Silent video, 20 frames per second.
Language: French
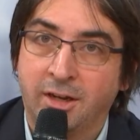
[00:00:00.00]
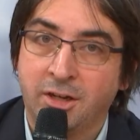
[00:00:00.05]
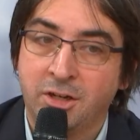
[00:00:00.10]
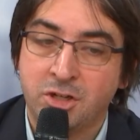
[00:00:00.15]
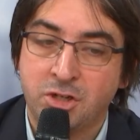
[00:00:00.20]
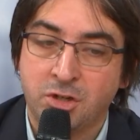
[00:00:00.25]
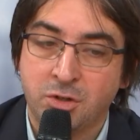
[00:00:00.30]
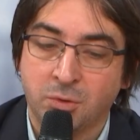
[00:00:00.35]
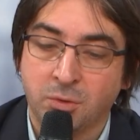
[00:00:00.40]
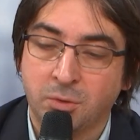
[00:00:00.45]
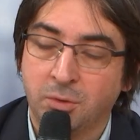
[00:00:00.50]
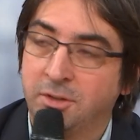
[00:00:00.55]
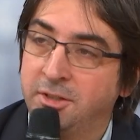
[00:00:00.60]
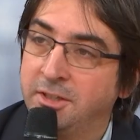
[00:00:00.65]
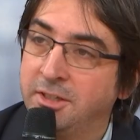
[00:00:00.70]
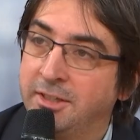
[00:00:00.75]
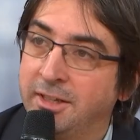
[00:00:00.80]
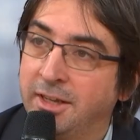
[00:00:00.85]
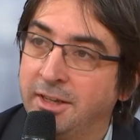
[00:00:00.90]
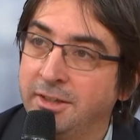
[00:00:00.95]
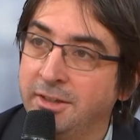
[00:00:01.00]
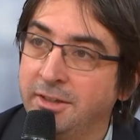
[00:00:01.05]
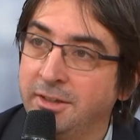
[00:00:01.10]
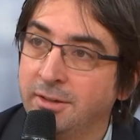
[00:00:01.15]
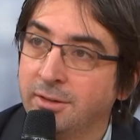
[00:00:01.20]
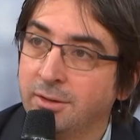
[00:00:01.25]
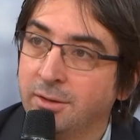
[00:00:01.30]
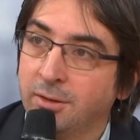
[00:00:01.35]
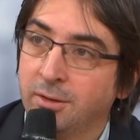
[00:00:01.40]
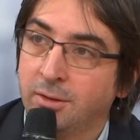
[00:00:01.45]
la région
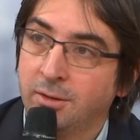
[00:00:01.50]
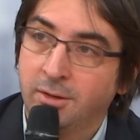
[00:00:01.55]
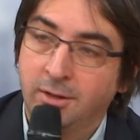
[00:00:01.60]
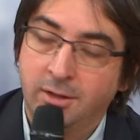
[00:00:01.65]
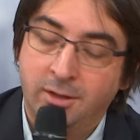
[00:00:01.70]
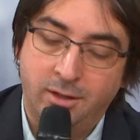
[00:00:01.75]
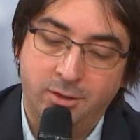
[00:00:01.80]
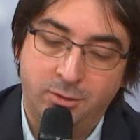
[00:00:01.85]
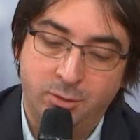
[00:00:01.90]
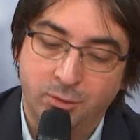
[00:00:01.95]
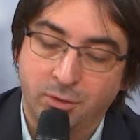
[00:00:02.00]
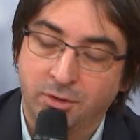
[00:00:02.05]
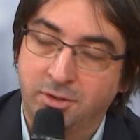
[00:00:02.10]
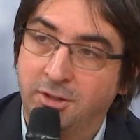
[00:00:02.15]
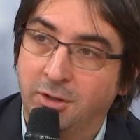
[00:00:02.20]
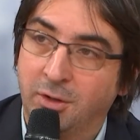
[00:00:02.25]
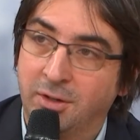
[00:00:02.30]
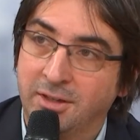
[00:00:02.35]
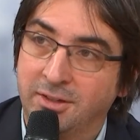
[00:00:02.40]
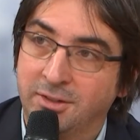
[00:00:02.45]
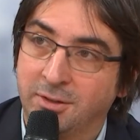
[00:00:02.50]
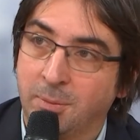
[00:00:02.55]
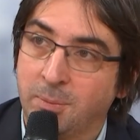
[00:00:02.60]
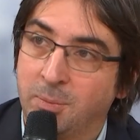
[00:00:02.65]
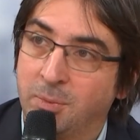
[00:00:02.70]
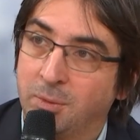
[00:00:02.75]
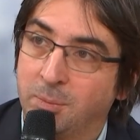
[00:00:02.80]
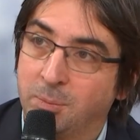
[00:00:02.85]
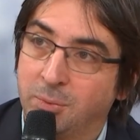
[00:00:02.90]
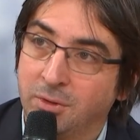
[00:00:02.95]
Occitanie euh, est souvent citée en
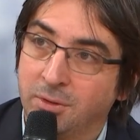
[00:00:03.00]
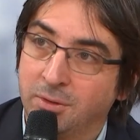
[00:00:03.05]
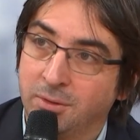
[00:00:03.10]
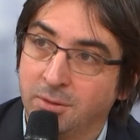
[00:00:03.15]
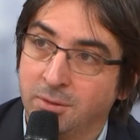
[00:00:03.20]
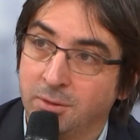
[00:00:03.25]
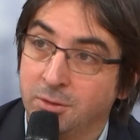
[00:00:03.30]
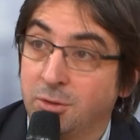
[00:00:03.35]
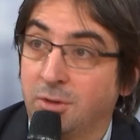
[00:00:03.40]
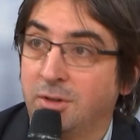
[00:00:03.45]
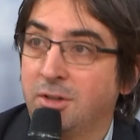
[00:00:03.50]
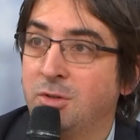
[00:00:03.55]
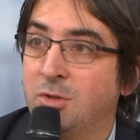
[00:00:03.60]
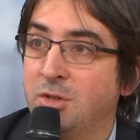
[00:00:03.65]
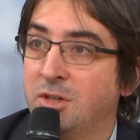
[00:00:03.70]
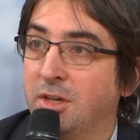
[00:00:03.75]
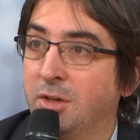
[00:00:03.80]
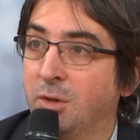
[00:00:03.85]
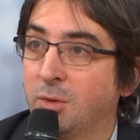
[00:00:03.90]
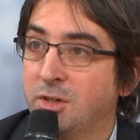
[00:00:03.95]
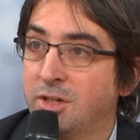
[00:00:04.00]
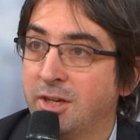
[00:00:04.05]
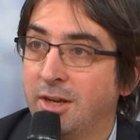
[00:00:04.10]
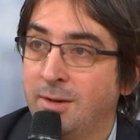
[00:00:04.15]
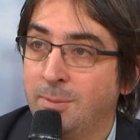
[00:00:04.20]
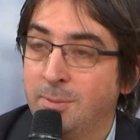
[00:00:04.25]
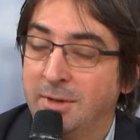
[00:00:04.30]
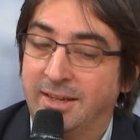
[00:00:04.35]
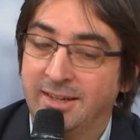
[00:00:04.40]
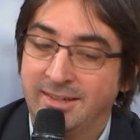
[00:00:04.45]
exemple sur les sujets
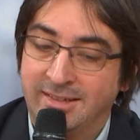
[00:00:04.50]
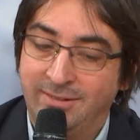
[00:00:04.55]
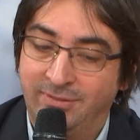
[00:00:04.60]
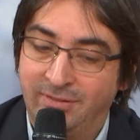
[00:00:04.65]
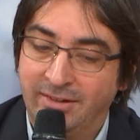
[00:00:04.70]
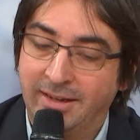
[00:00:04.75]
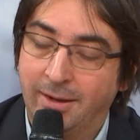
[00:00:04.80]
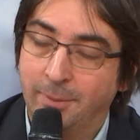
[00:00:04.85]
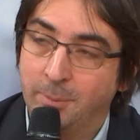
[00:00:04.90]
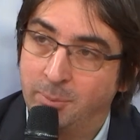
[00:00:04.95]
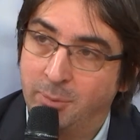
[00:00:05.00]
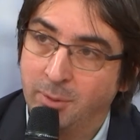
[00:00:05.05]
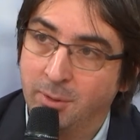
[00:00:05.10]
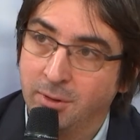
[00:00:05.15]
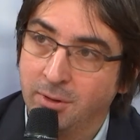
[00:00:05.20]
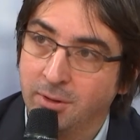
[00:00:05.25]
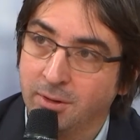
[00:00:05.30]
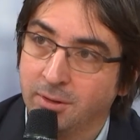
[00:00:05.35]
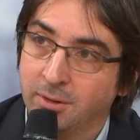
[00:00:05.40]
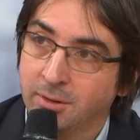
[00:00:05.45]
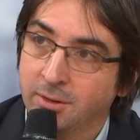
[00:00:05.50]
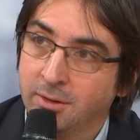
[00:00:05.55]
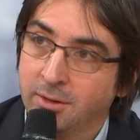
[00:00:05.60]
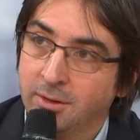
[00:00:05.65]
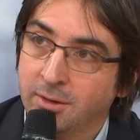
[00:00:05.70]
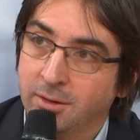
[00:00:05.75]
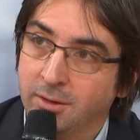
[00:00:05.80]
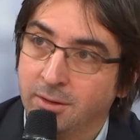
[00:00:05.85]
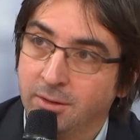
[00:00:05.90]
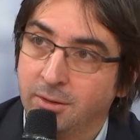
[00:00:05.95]
hydrogène, mais qu'est-ce qui fait qu'un port
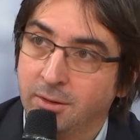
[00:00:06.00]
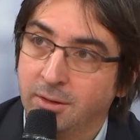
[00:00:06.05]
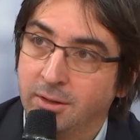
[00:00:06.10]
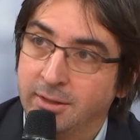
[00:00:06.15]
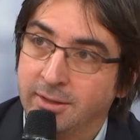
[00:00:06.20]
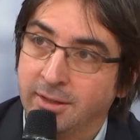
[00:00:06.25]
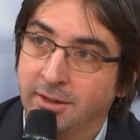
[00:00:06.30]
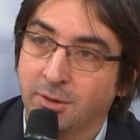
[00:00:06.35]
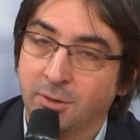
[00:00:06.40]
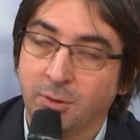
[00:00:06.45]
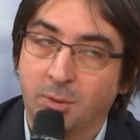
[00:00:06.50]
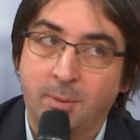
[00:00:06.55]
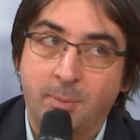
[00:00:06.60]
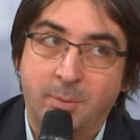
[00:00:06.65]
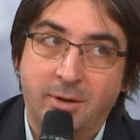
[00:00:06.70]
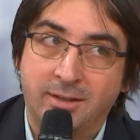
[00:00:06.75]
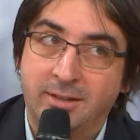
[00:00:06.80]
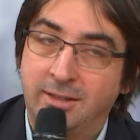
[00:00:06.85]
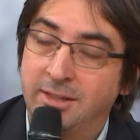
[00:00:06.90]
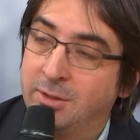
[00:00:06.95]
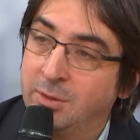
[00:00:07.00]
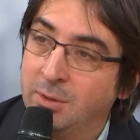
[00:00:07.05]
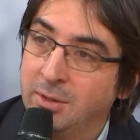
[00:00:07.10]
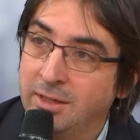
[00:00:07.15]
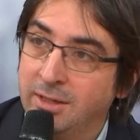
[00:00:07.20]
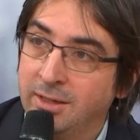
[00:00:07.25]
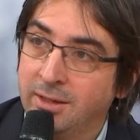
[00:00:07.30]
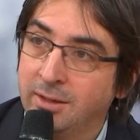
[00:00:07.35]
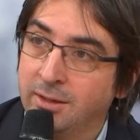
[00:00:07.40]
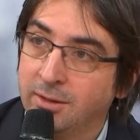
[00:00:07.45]
est un endroit
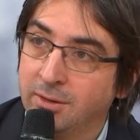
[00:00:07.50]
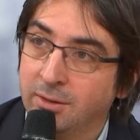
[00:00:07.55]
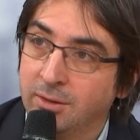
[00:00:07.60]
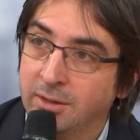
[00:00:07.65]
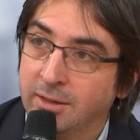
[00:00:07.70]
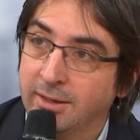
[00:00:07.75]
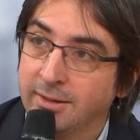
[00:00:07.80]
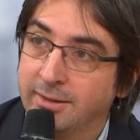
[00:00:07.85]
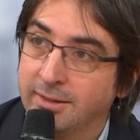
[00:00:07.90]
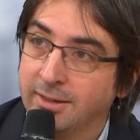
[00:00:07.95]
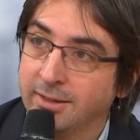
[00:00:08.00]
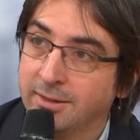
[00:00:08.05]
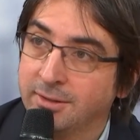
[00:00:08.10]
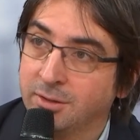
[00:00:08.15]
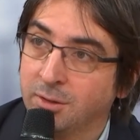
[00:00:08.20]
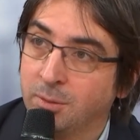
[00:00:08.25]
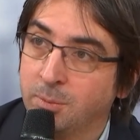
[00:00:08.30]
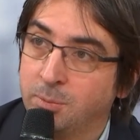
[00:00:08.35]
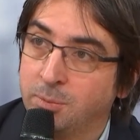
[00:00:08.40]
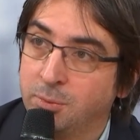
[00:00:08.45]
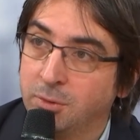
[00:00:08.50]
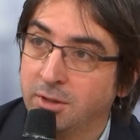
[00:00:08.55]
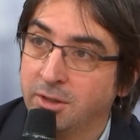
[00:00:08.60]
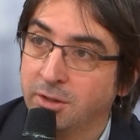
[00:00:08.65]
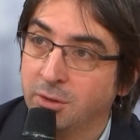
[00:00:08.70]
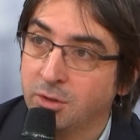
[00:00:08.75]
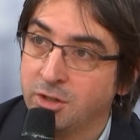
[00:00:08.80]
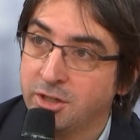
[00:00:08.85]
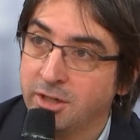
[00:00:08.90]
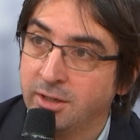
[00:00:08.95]
particulier et intéressant pour
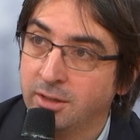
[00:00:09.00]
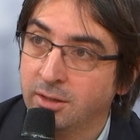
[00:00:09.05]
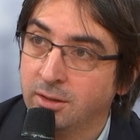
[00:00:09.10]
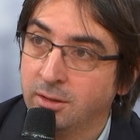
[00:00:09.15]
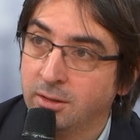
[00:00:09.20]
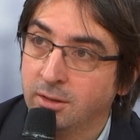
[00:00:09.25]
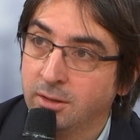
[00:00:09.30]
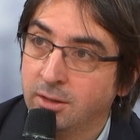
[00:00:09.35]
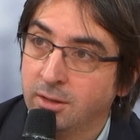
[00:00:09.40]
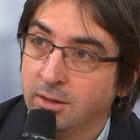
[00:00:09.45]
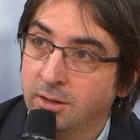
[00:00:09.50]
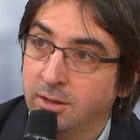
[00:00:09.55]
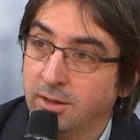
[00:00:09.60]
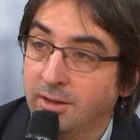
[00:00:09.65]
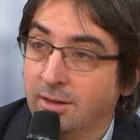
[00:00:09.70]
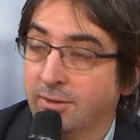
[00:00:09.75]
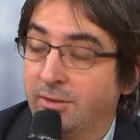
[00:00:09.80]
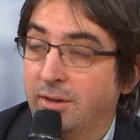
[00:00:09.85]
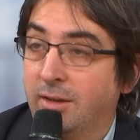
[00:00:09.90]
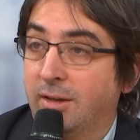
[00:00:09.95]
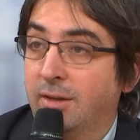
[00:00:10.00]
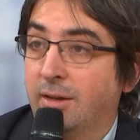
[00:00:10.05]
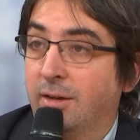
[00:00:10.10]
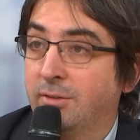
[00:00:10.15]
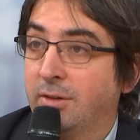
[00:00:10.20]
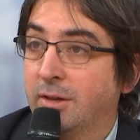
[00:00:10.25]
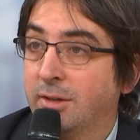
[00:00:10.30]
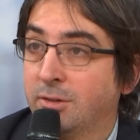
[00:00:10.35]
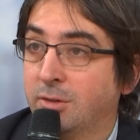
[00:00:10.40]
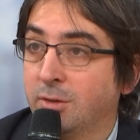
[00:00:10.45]
l'hydrogène et,
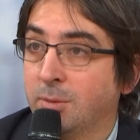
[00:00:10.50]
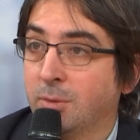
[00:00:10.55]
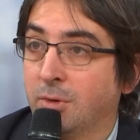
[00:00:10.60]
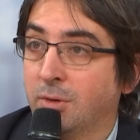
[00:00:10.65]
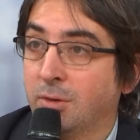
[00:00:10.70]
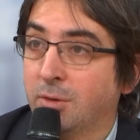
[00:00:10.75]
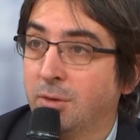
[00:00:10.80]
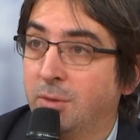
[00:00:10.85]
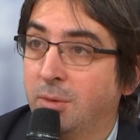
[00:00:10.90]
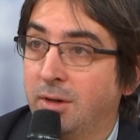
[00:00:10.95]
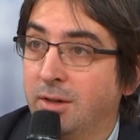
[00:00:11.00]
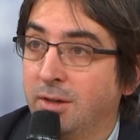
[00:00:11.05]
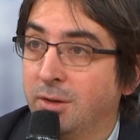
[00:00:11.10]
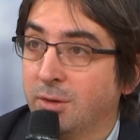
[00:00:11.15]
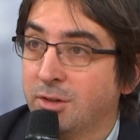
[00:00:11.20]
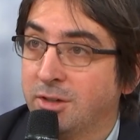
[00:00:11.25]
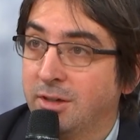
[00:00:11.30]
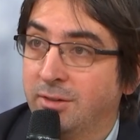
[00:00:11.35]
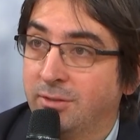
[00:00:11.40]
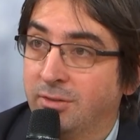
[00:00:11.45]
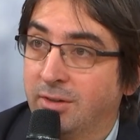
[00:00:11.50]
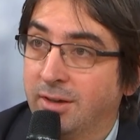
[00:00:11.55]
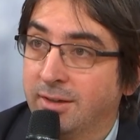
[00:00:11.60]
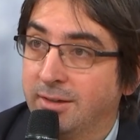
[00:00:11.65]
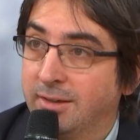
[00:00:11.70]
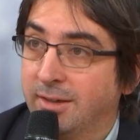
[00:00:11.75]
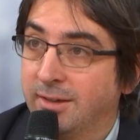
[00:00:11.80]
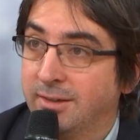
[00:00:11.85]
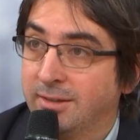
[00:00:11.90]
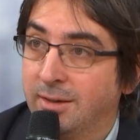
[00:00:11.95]
inversement, en quoi l'hydrogène va
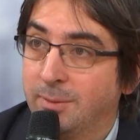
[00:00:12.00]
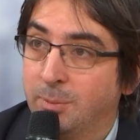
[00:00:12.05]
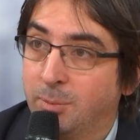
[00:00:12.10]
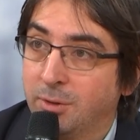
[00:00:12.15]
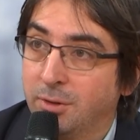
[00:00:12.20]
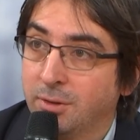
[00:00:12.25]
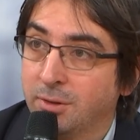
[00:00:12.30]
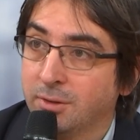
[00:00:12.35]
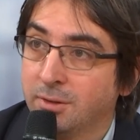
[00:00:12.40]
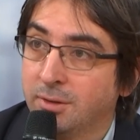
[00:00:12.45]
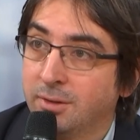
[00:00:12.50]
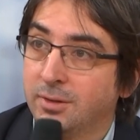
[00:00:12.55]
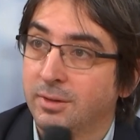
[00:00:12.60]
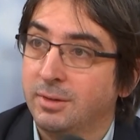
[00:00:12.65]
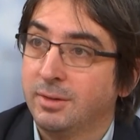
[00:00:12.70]
intéresser le port